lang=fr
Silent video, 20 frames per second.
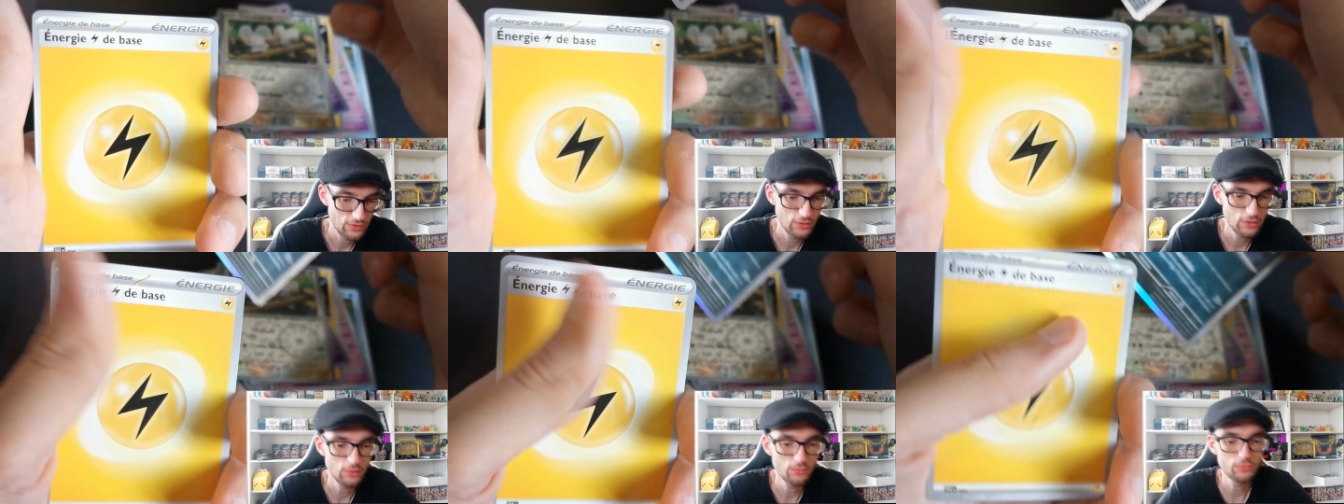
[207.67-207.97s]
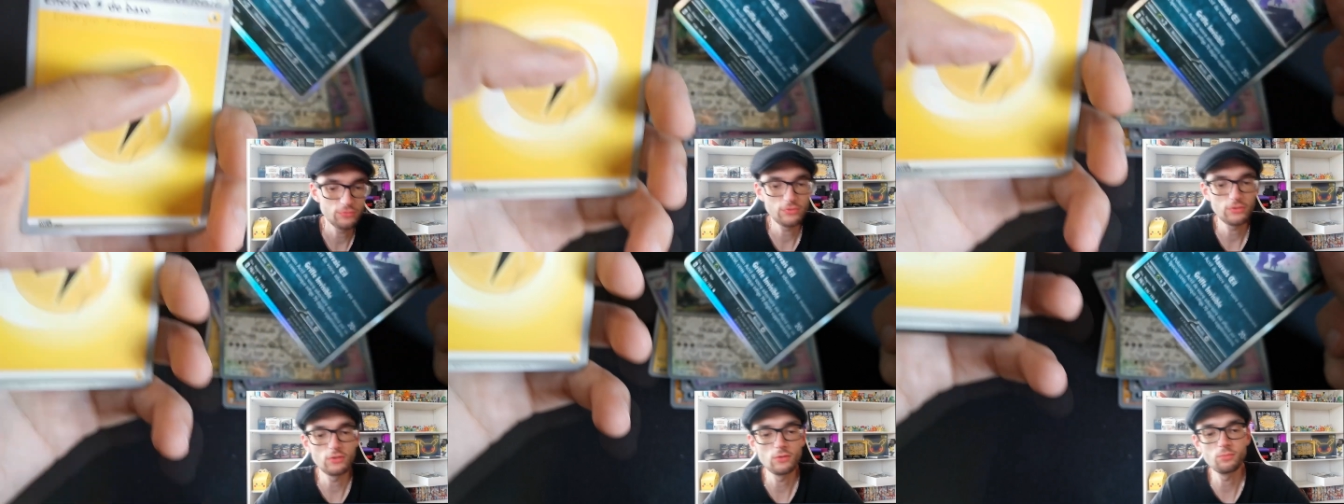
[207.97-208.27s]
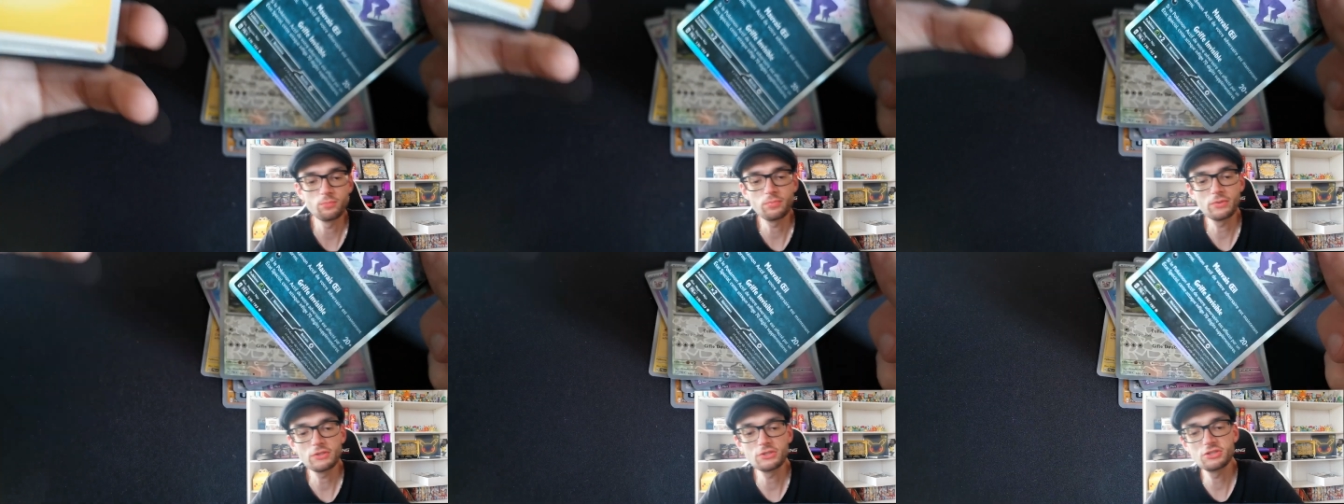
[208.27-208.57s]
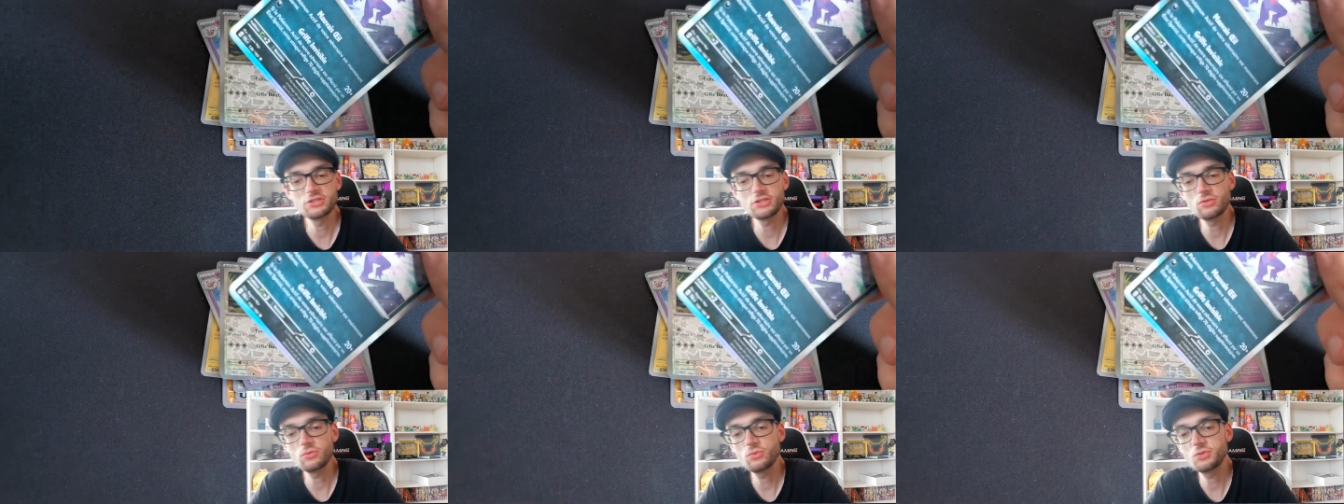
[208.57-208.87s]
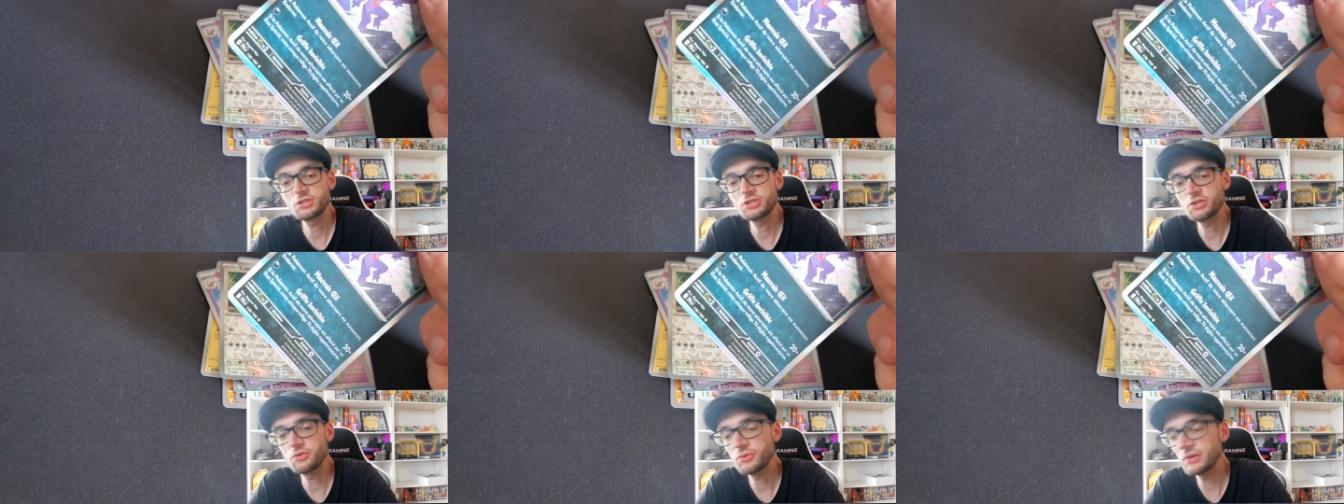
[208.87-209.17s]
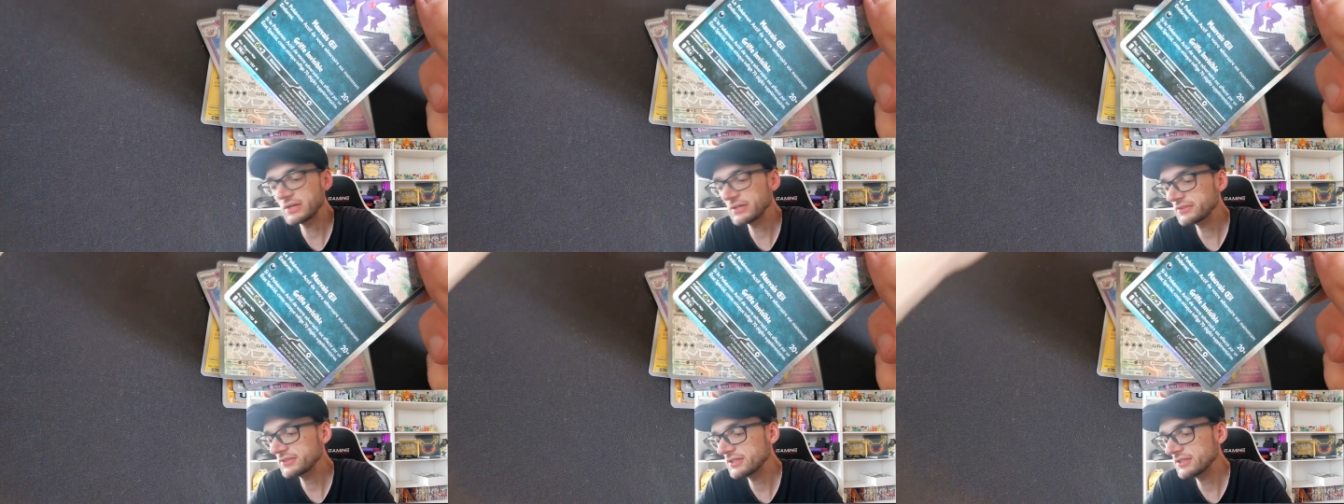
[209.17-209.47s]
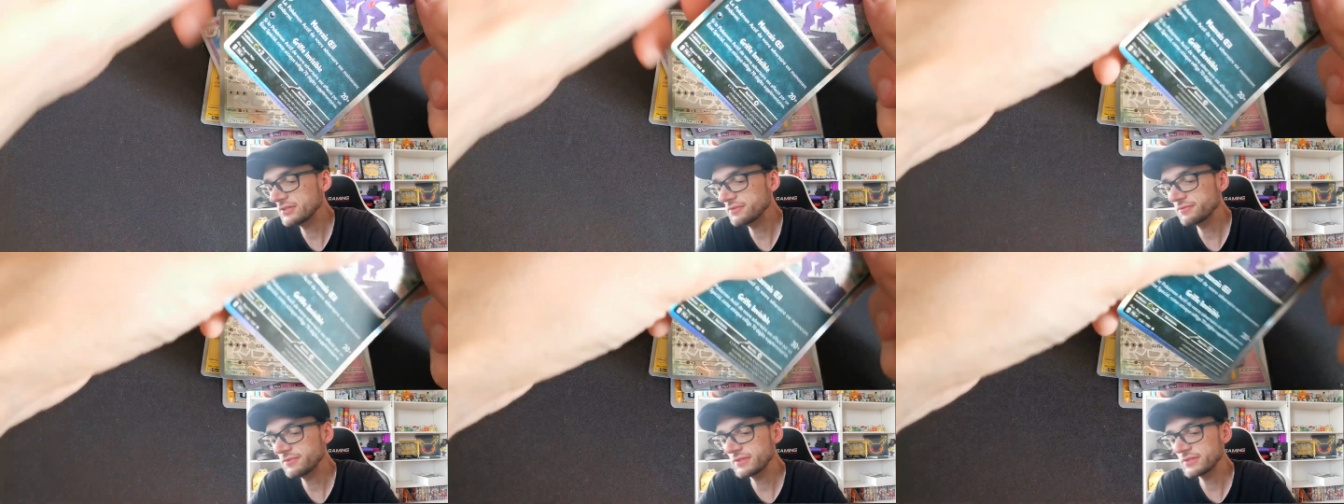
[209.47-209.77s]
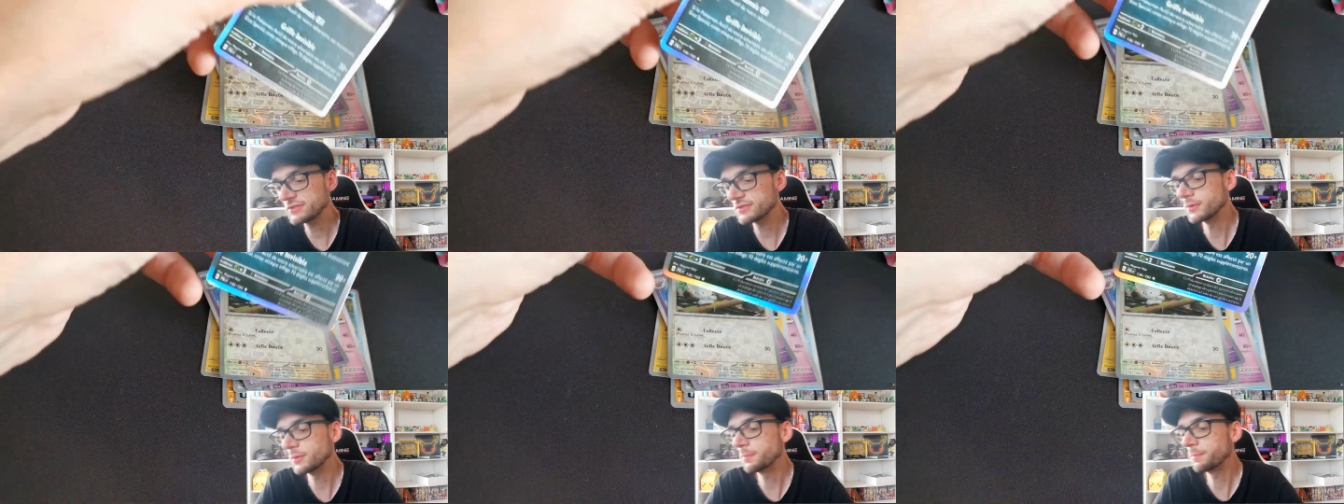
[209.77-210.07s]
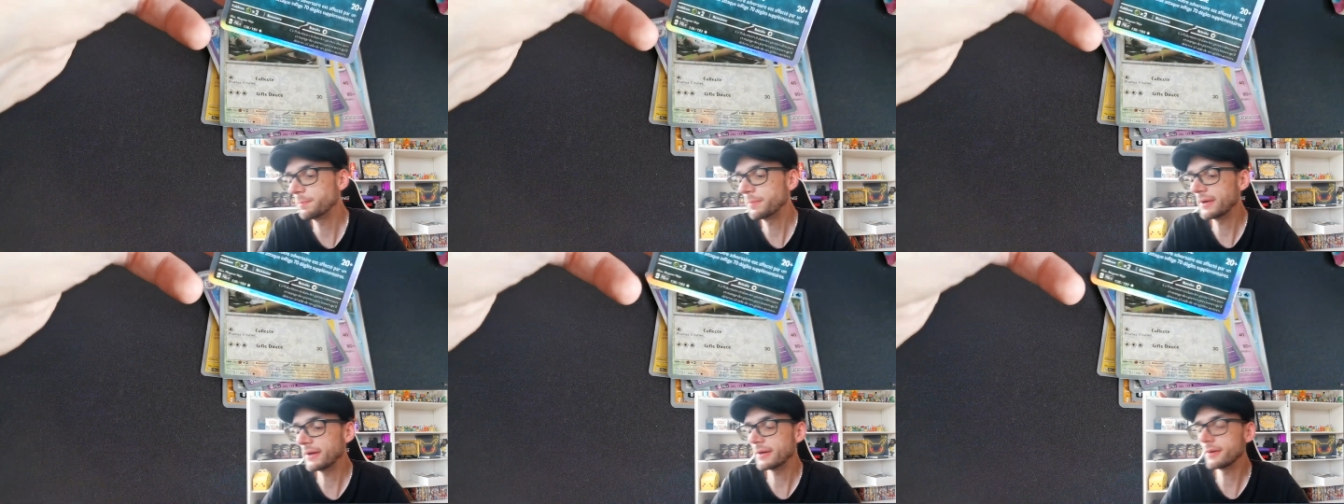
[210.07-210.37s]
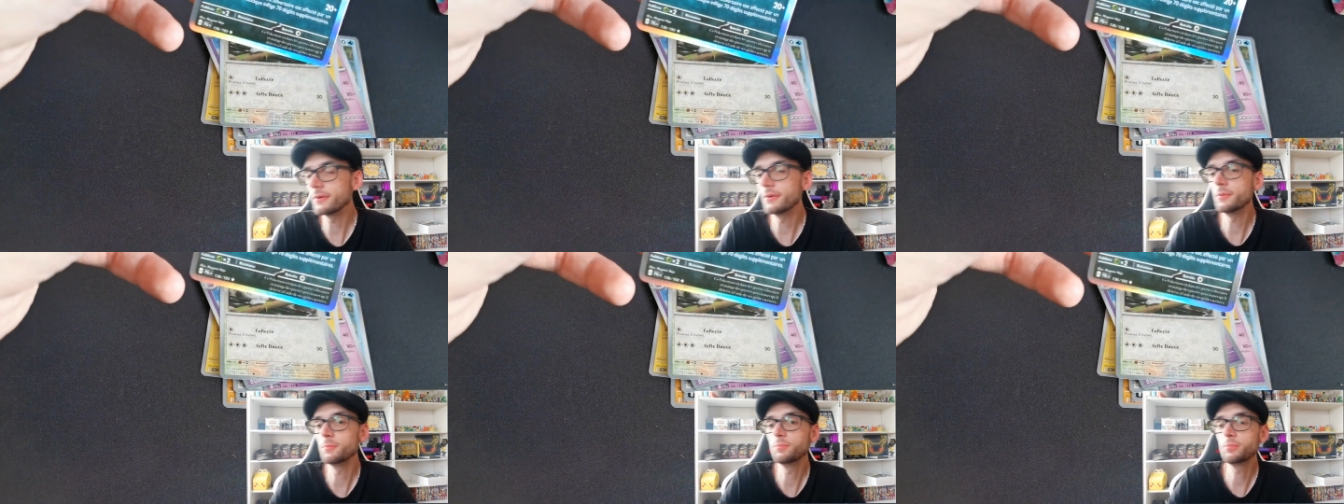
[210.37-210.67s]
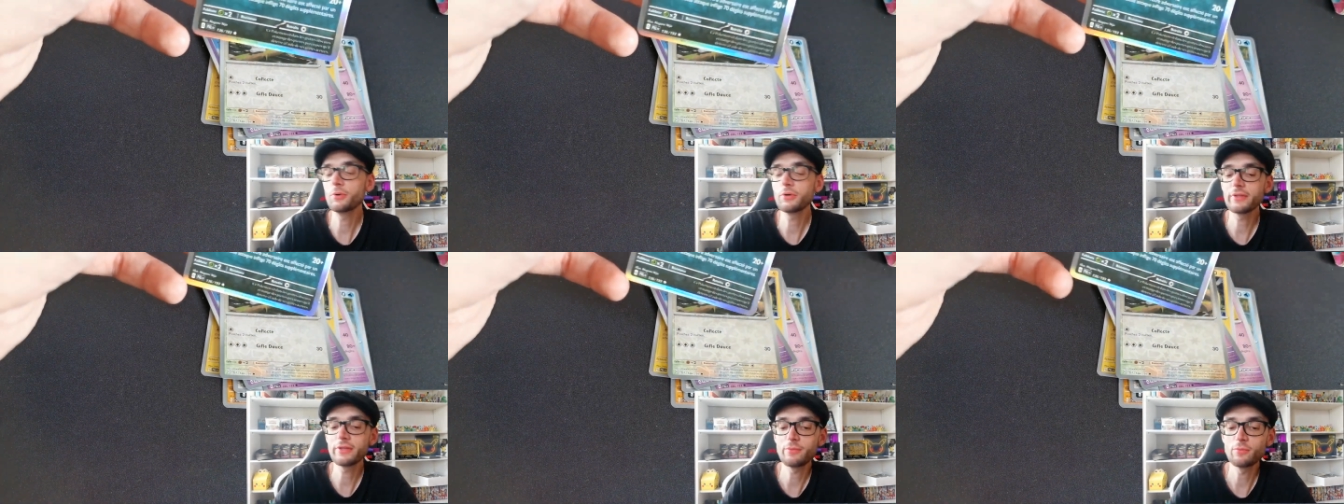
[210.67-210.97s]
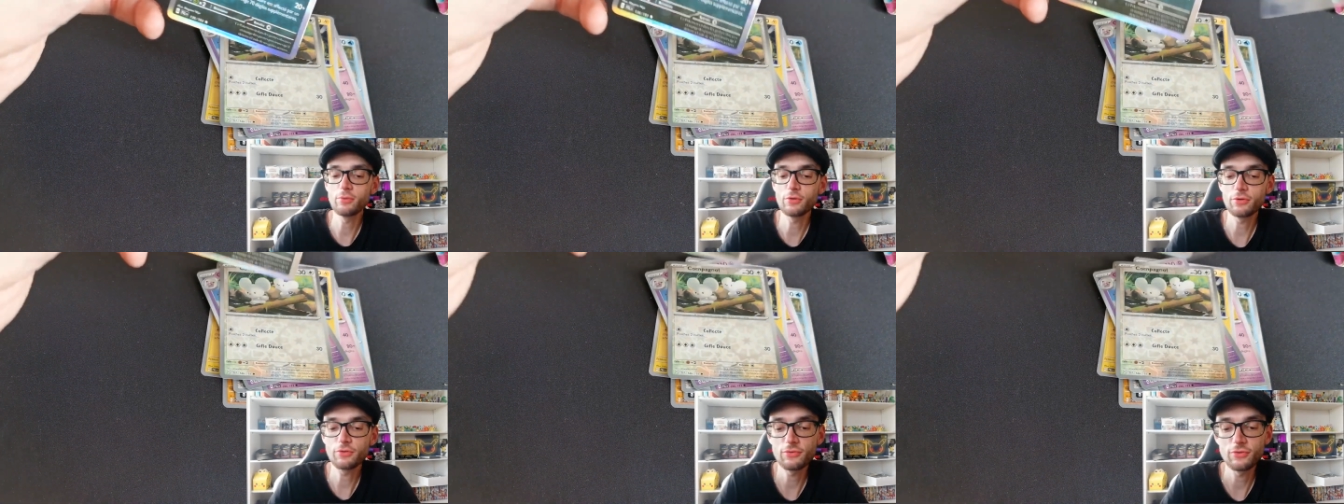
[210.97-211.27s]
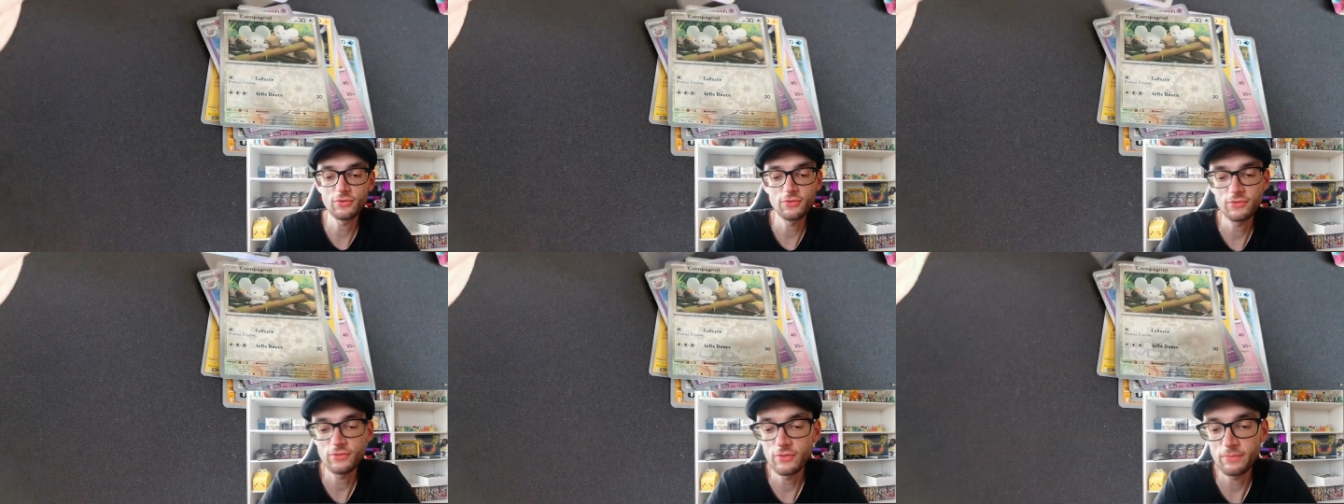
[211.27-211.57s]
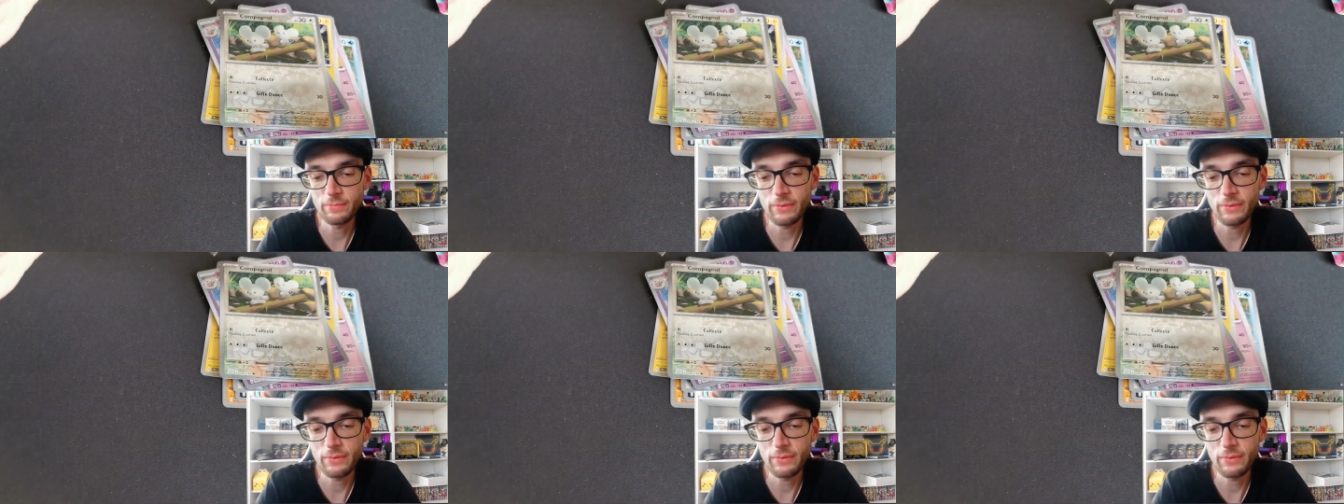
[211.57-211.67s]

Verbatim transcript: Comme ça, pas de jaloux, j'ai eu un Tenefix par Pokébox, c'est